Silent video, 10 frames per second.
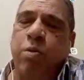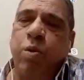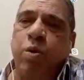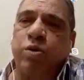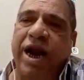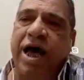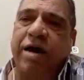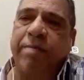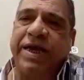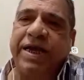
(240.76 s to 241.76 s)
الوجود
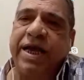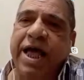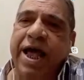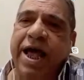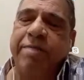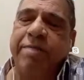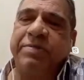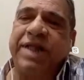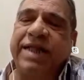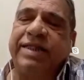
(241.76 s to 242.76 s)
العربي
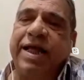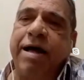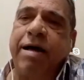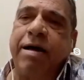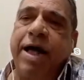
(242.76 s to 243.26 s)
امتد